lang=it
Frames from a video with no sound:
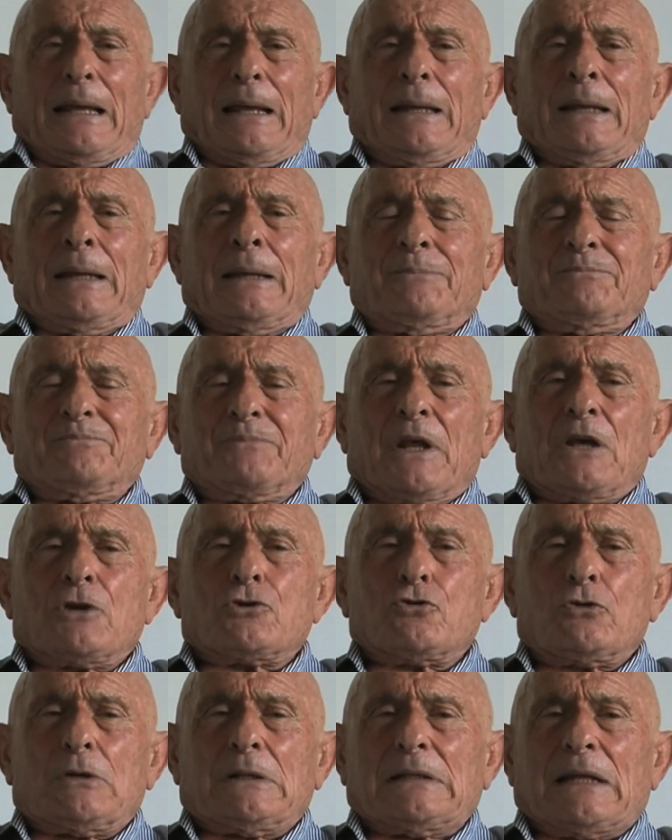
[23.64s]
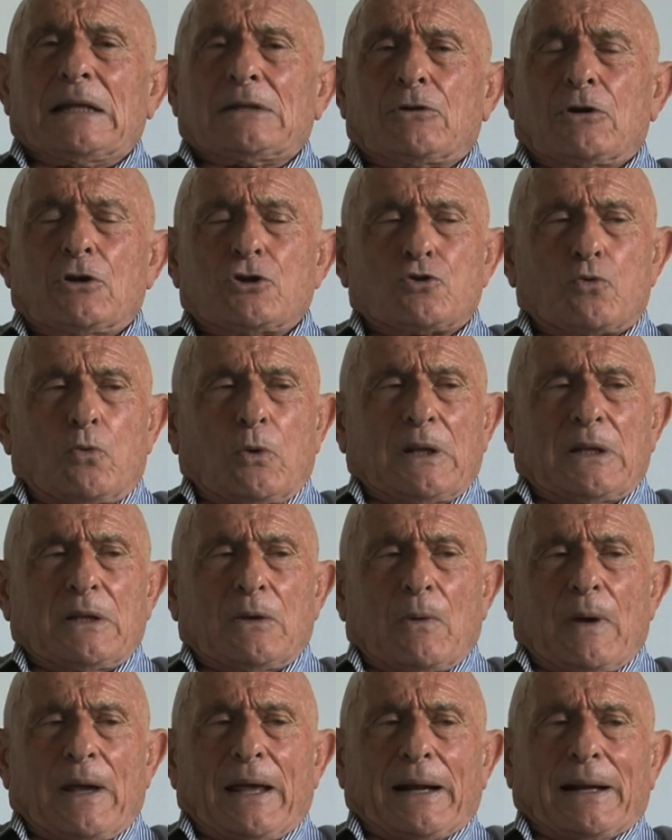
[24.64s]
e, sono andato alla scuola di
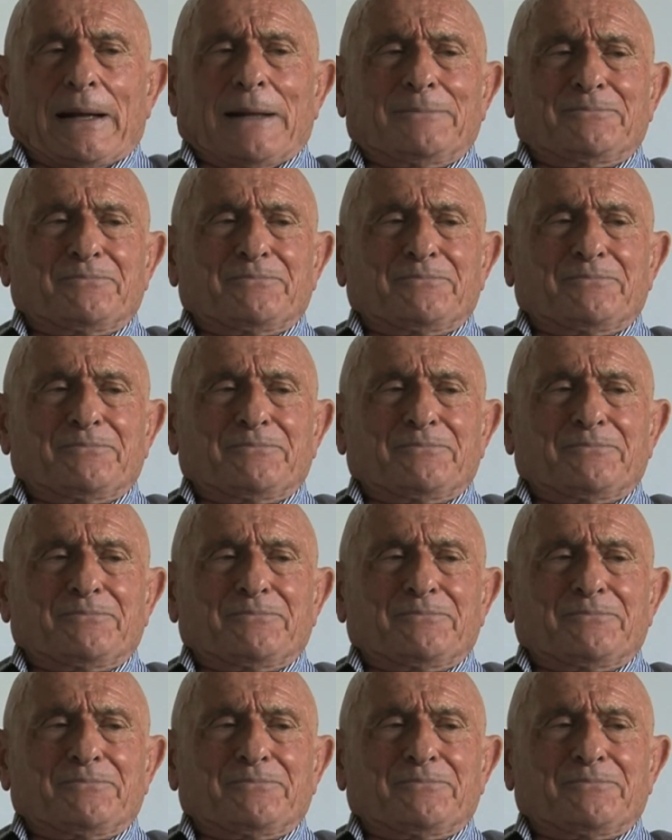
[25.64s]
guerra